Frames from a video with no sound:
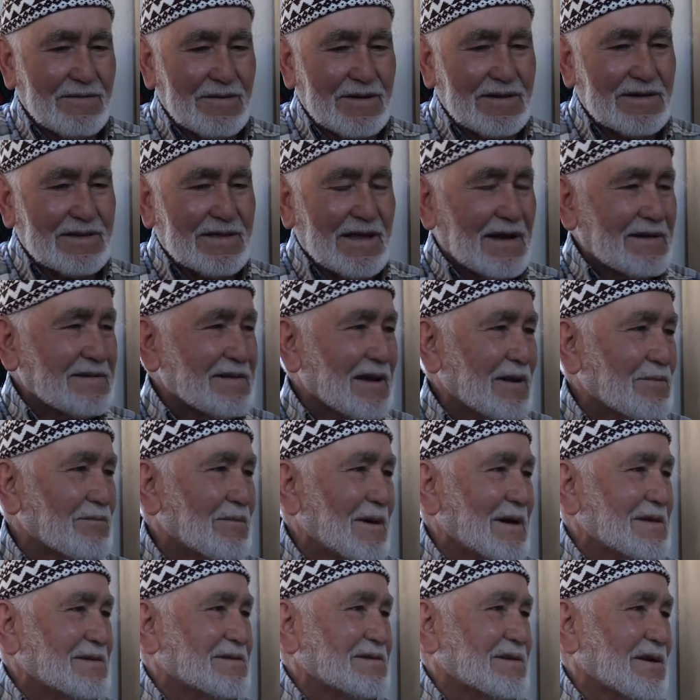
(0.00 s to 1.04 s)
Gidersen
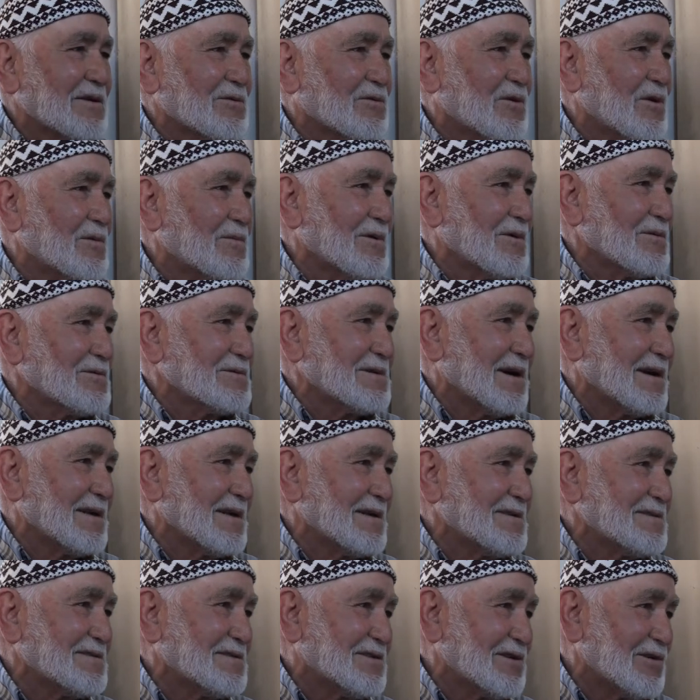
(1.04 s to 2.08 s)
Belçika kömür
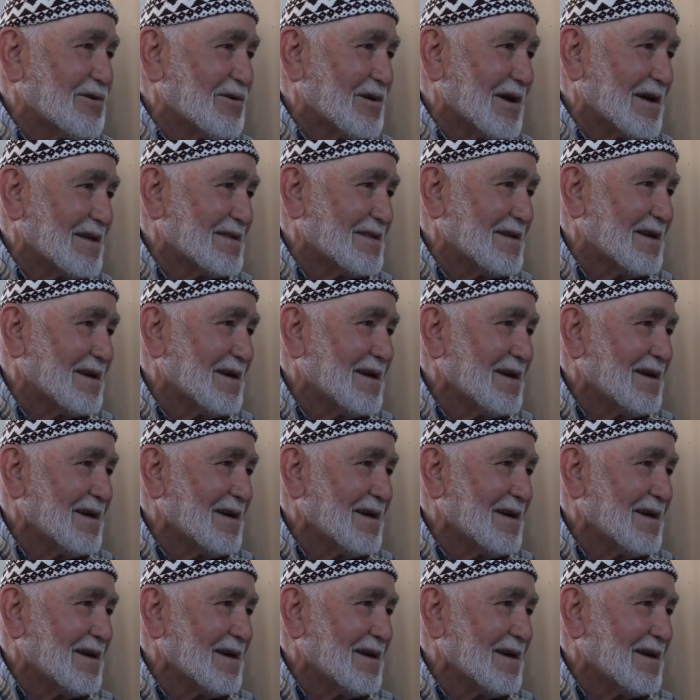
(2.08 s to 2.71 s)
ocağına istiyorlardı.